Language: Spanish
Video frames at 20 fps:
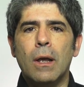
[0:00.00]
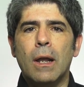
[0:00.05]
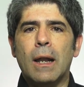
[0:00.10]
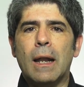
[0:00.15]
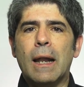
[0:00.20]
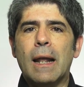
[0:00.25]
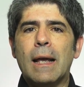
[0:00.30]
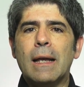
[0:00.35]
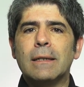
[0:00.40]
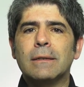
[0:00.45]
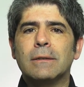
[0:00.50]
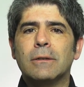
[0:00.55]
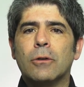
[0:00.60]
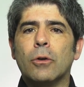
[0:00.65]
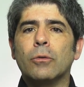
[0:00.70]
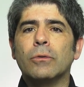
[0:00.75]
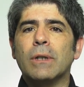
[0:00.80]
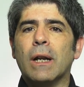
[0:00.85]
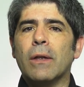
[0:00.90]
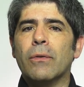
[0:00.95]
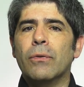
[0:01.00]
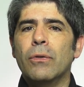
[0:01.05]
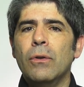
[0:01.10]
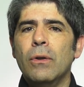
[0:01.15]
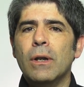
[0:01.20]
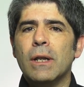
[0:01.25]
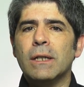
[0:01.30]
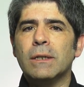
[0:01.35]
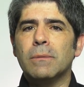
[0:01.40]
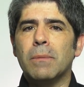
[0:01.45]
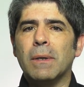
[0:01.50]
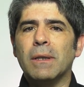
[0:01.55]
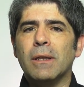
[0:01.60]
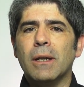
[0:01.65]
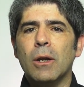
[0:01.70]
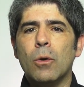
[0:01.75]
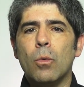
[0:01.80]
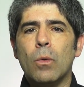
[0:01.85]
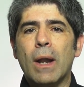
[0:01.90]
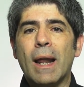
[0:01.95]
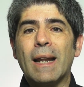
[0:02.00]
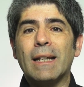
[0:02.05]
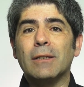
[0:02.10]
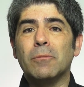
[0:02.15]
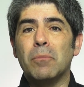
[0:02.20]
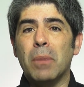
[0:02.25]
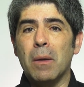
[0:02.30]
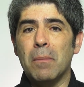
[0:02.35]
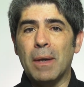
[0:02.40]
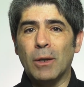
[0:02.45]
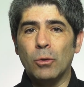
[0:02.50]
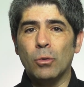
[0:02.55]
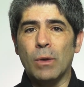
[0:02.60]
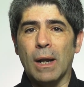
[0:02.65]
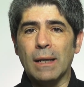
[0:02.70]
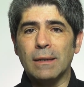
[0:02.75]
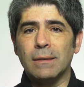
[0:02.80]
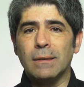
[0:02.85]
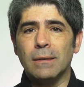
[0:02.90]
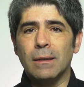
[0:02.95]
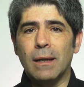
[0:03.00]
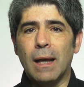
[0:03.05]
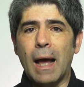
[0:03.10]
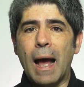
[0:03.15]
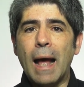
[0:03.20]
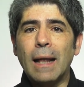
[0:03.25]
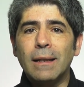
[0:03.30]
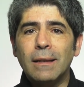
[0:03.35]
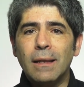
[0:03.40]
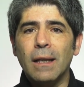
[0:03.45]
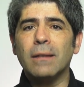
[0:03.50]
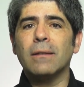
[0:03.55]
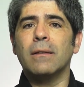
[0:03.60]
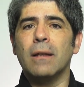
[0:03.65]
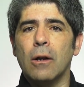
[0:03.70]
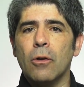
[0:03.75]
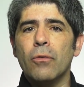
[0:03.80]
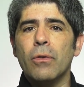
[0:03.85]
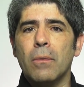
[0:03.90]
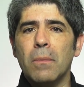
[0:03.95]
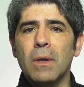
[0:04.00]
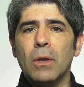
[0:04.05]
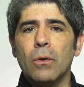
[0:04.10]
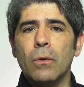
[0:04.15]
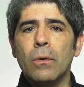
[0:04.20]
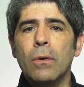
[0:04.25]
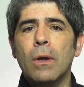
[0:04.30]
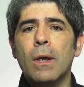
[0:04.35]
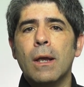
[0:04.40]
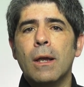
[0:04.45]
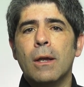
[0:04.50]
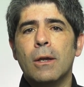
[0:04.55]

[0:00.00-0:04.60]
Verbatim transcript: Las contracciones ventriculares prematuras, antes de lo debido,